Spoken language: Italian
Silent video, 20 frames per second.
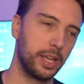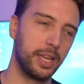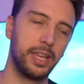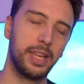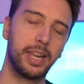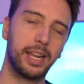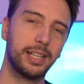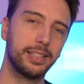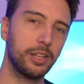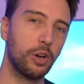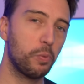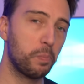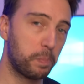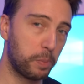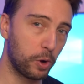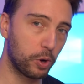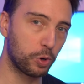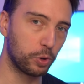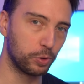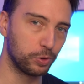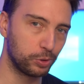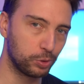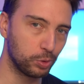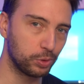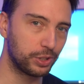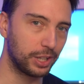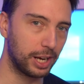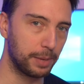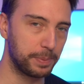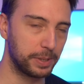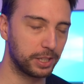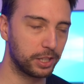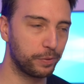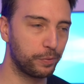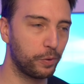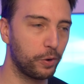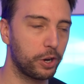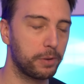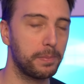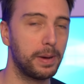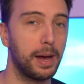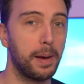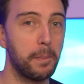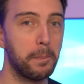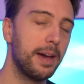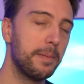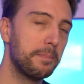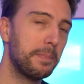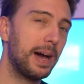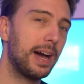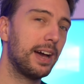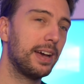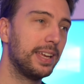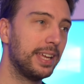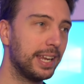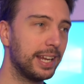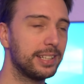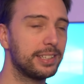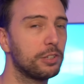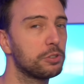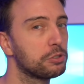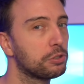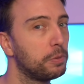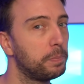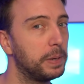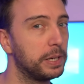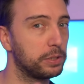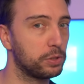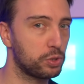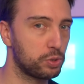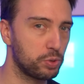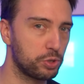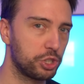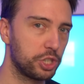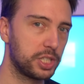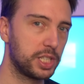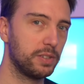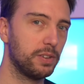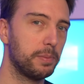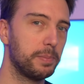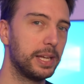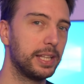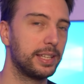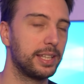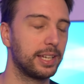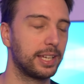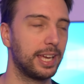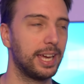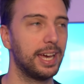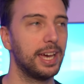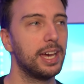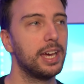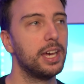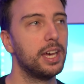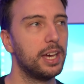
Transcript: In realtà un po' con tutta la piattaforma, ma in realtà ho scoperto successivamente che